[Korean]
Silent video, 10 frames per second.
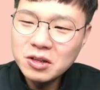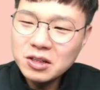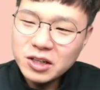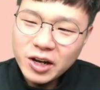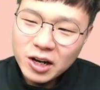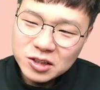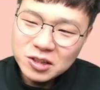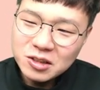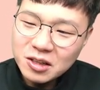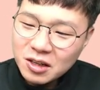
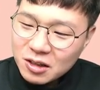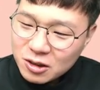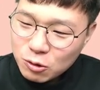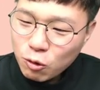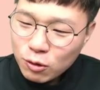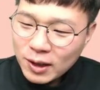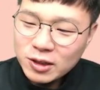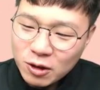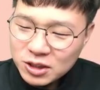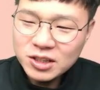그래야지 그 올바른
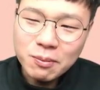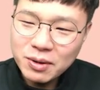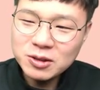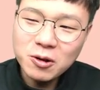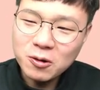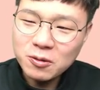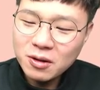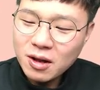현실 앞에서